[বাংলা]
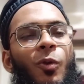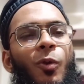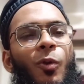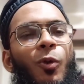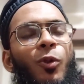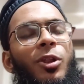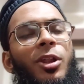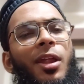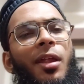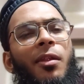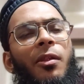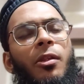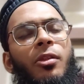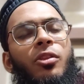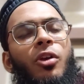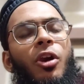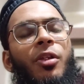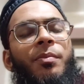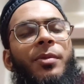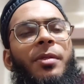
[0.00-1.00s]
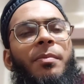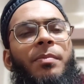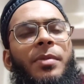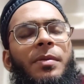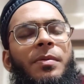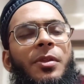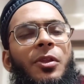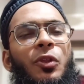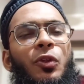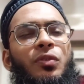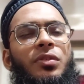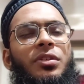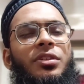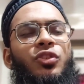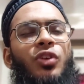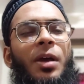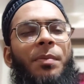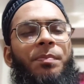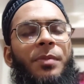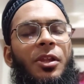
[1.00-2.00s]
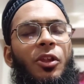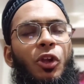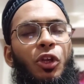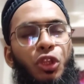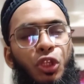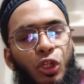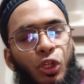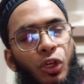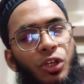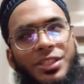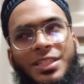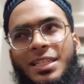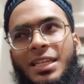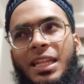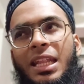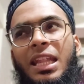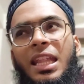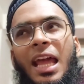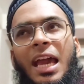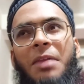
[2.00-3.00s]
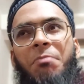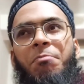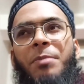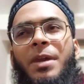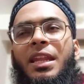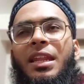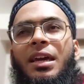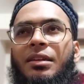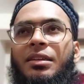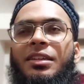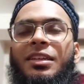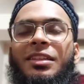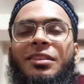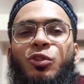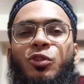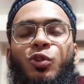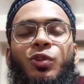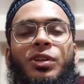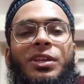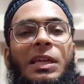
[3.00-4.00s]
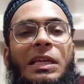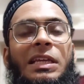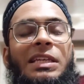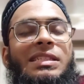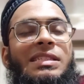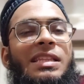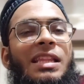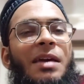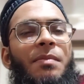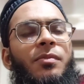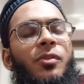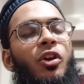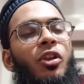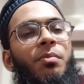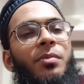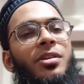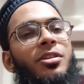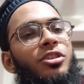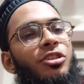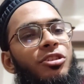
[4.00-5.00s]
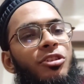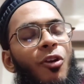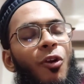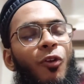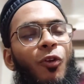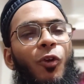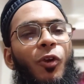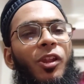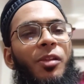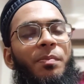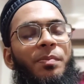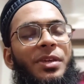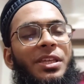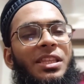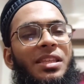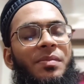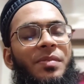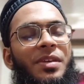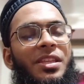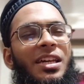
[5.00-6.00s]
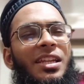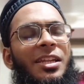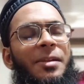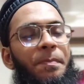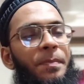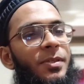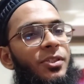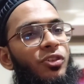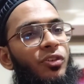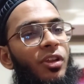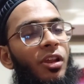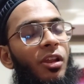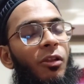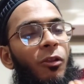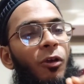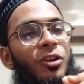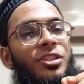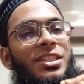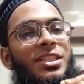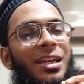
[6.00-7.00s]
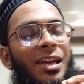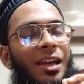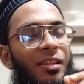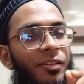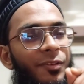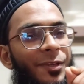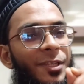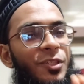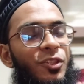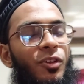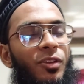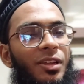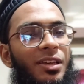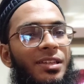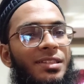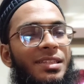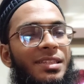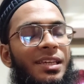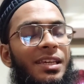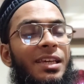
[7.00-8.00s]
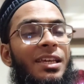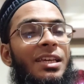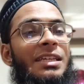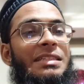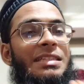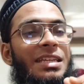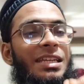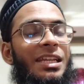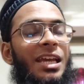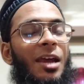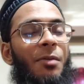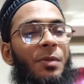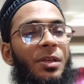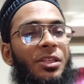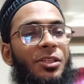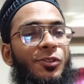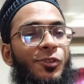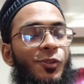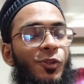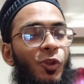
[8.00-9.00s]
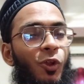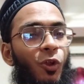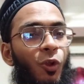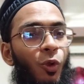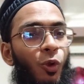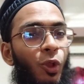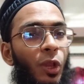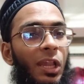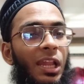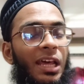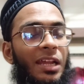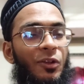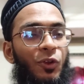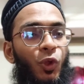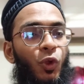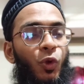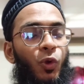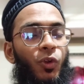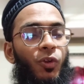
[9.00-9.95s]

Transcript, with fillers: অন্যান্য ধর্মের বিভিন্ন কিছু আপনার হয়তো লজিক্যাল লাগবে না কিন্তু ইসলাম ধর্মের সকল বিধিবিধানের পিছনে লজিক্যাল রিজন আছে যেটা আমাদের জন্য কল্যাণকর